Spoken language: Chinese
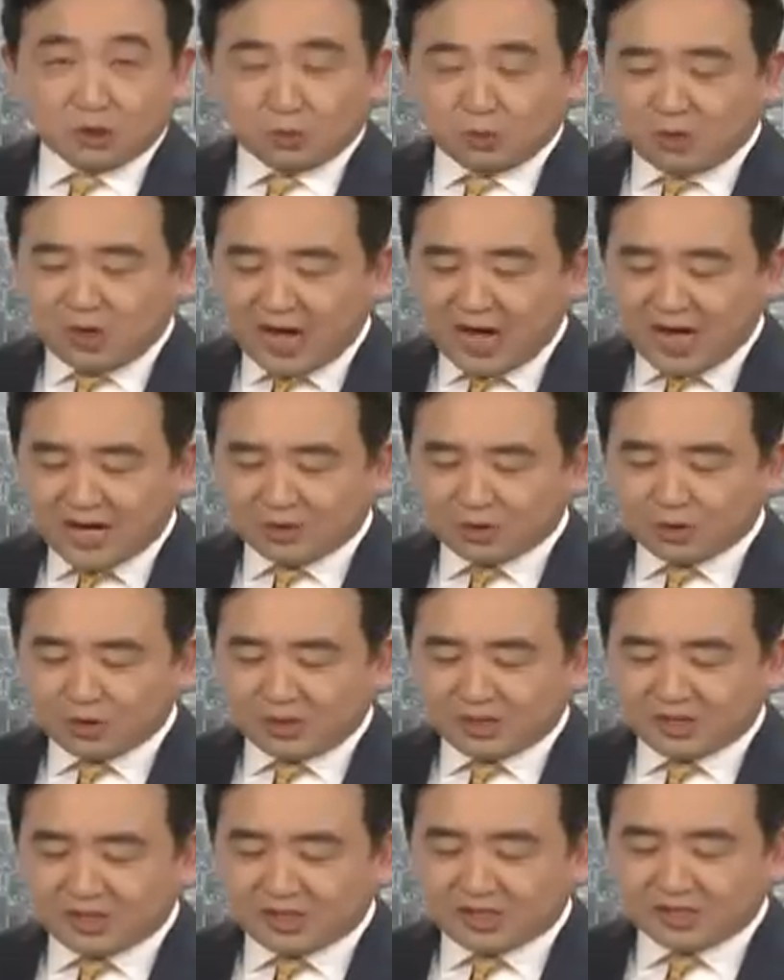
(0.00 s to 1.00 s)
国安
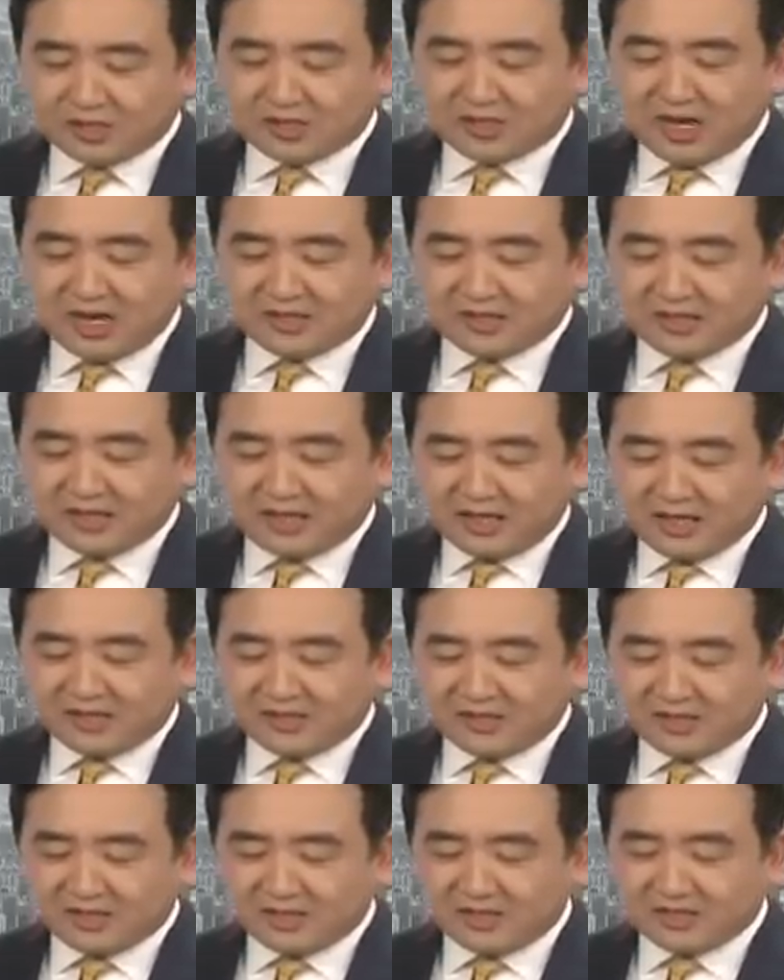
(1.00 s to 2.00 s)
全生产
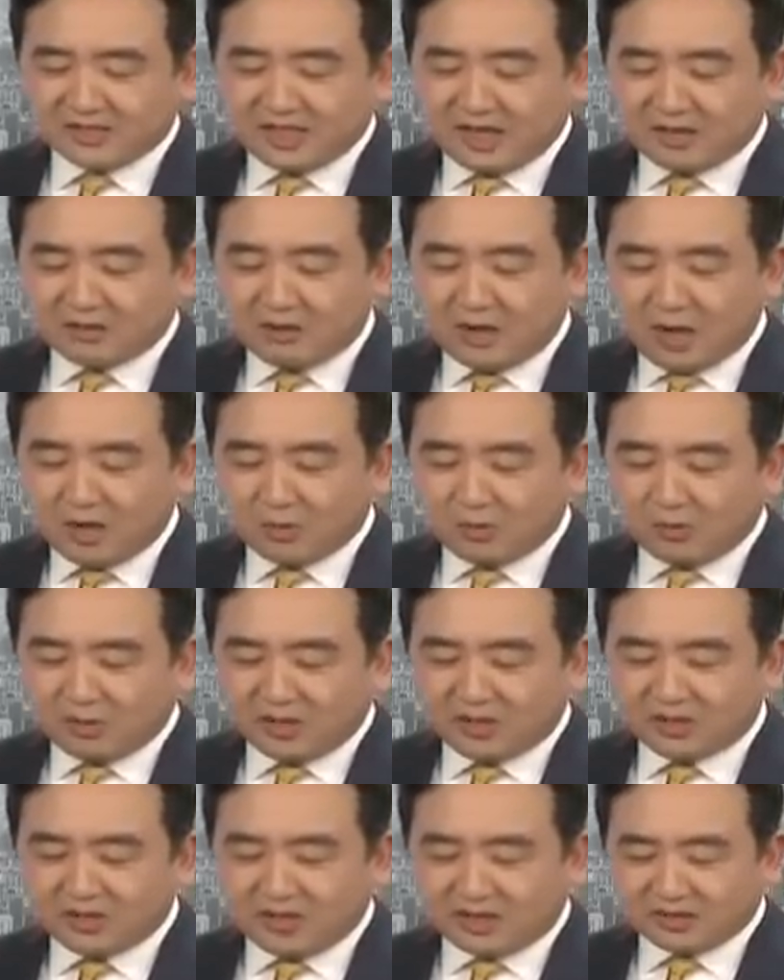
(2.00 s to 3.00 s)
电视电话会
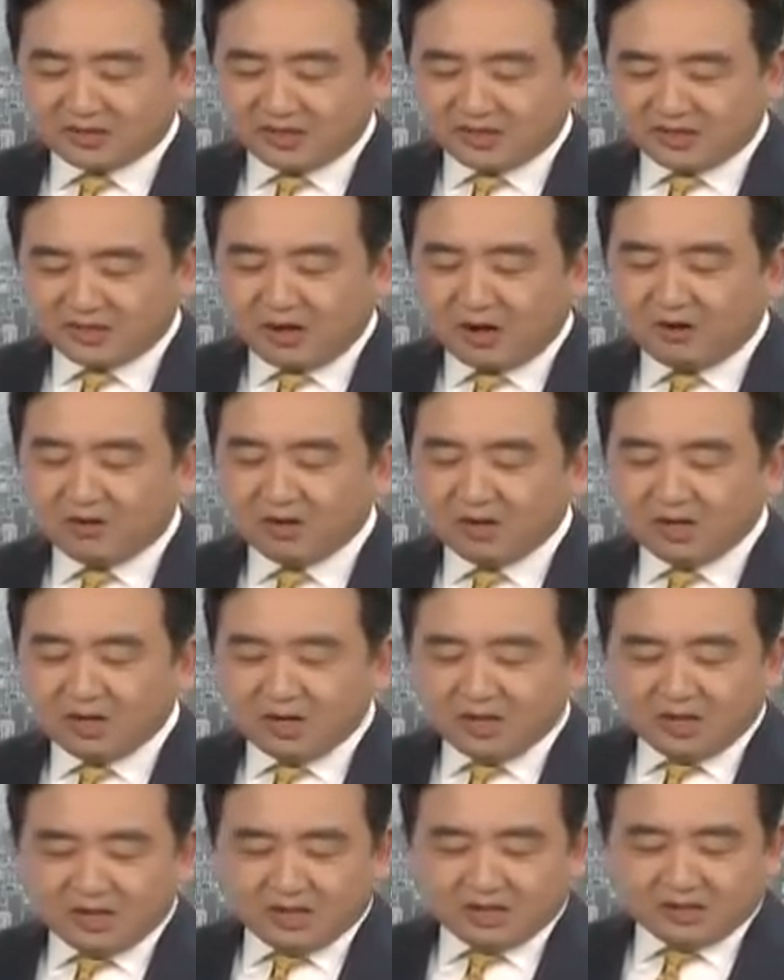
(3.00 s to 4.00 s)
议上提到，
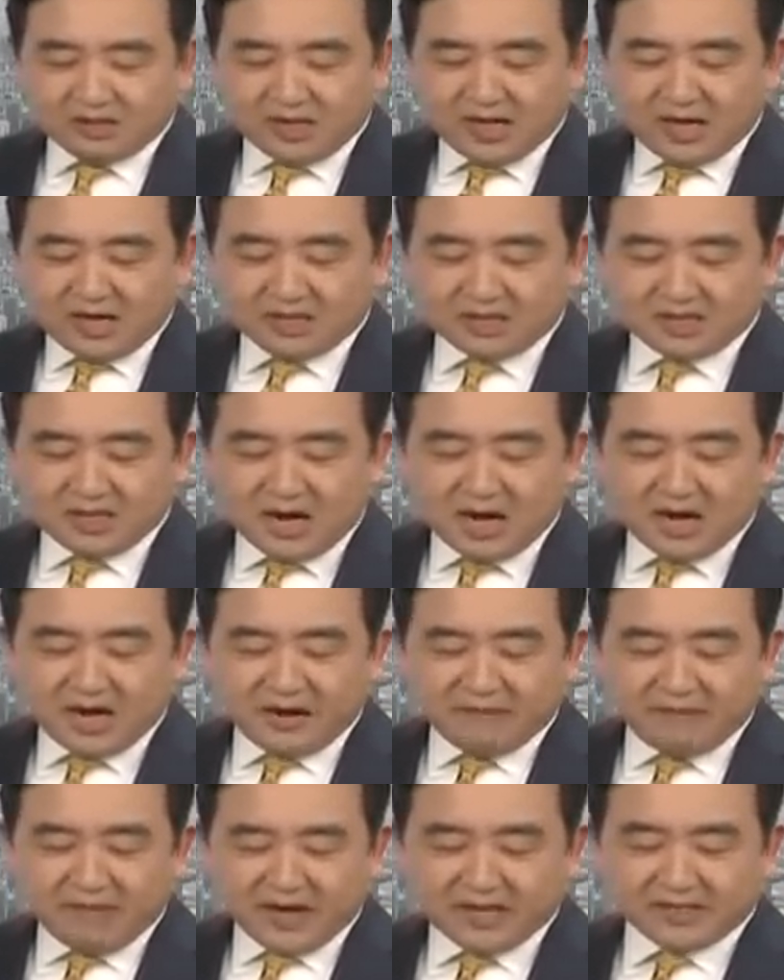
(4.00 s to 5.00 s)
那上海
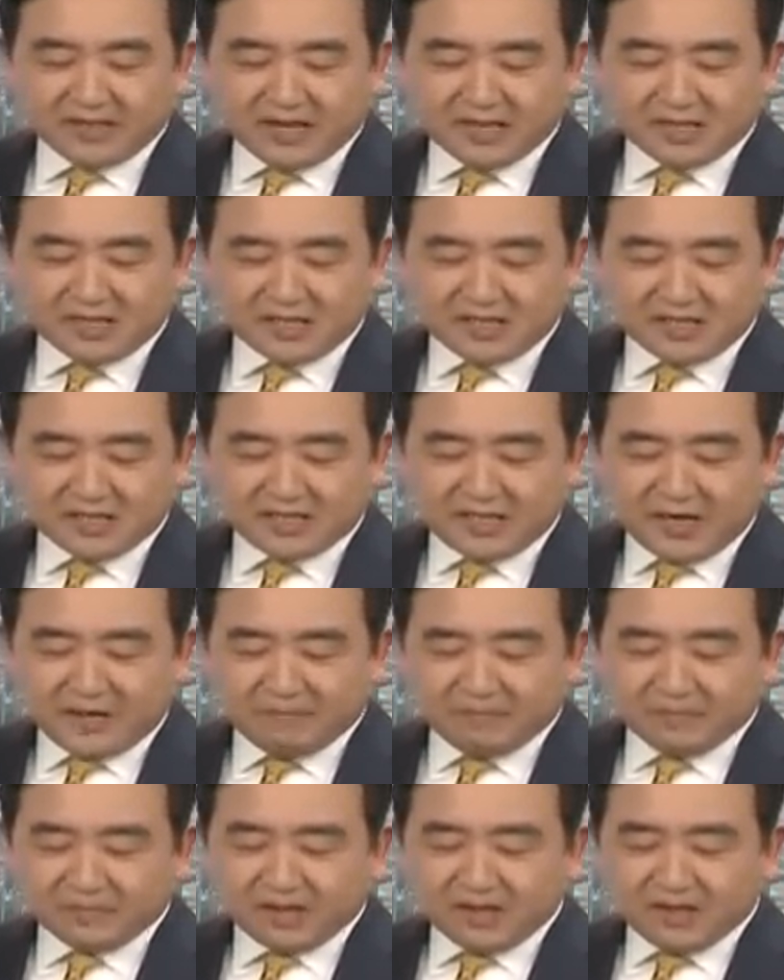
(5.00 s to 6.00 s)
外滩事件
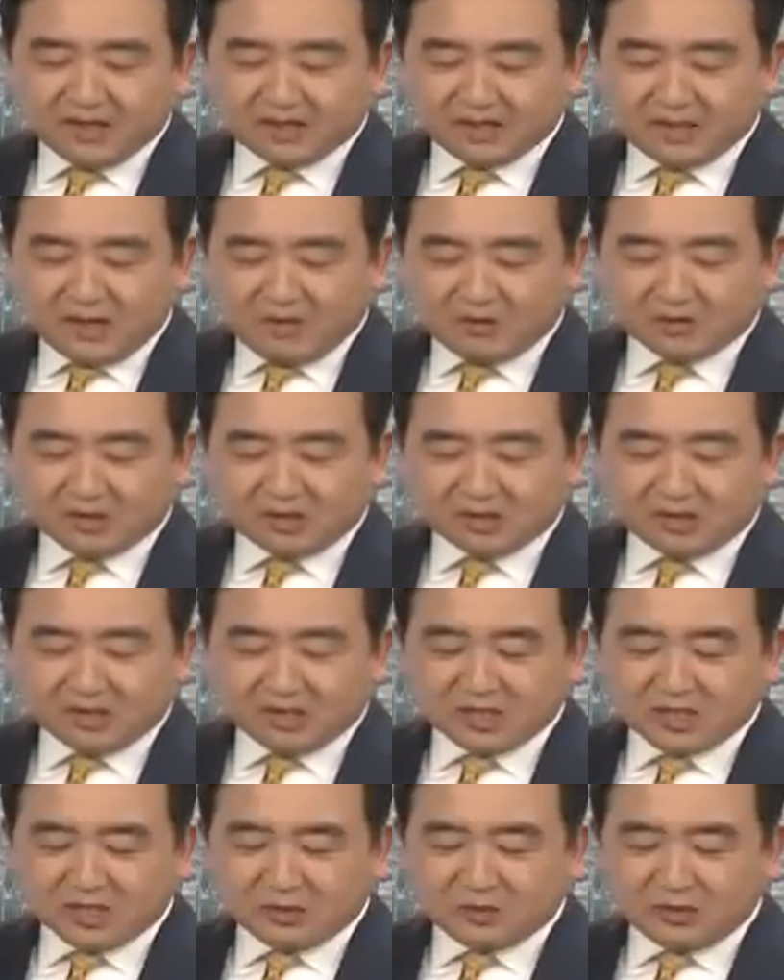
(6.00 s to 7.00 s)
造成的
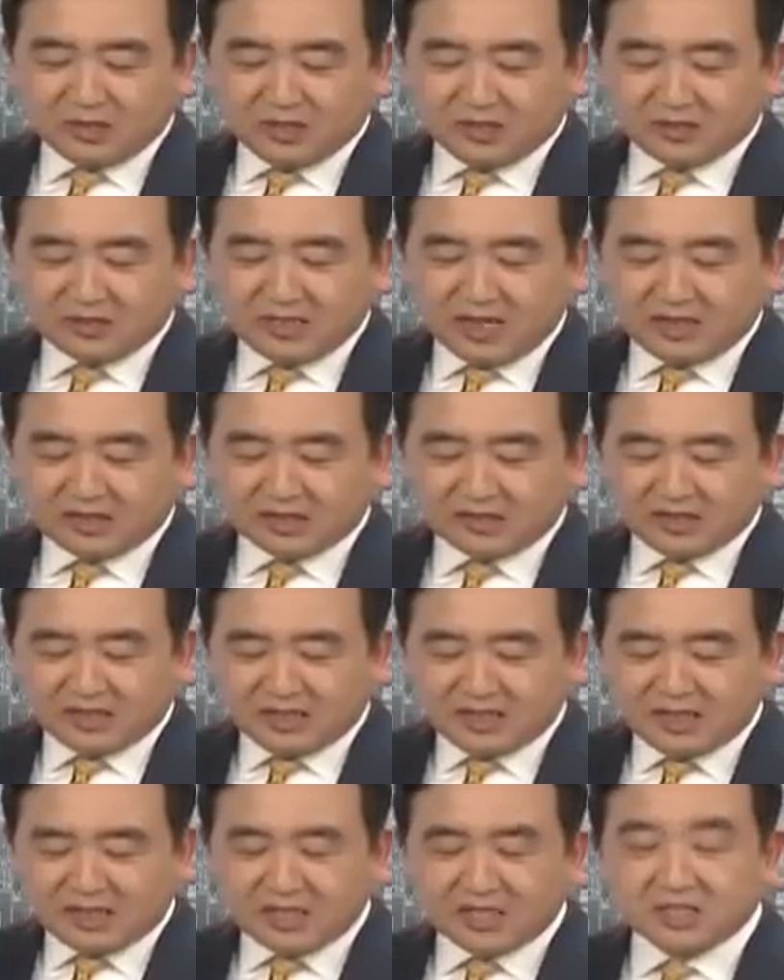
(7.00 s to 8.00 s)
社会影响
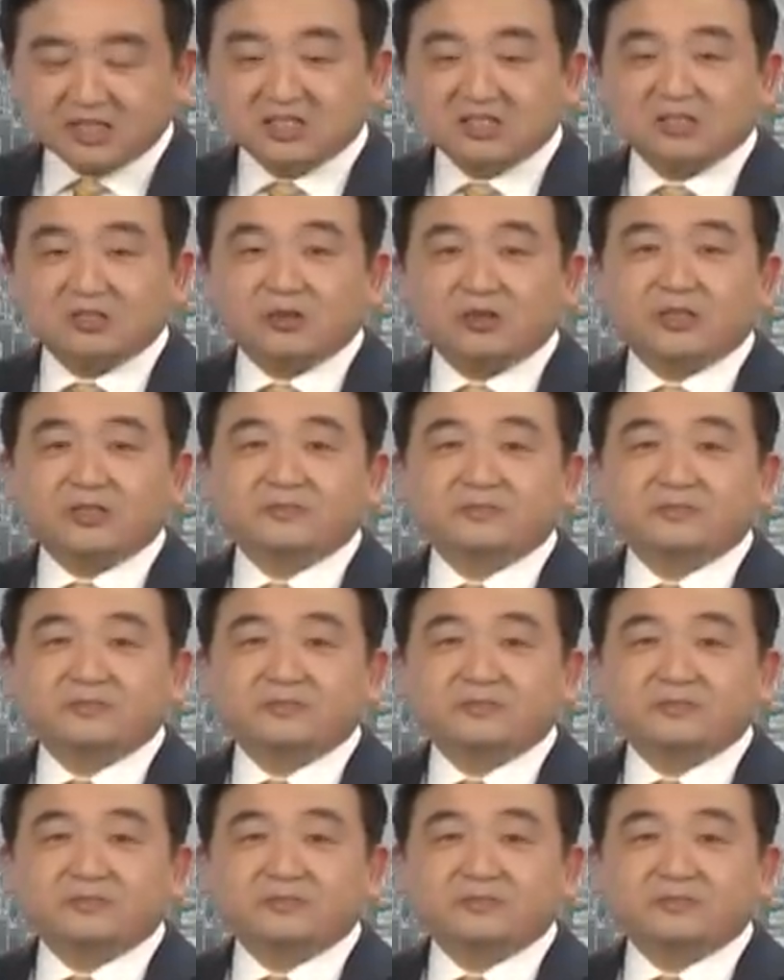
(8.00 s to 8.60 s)
极其恶劣。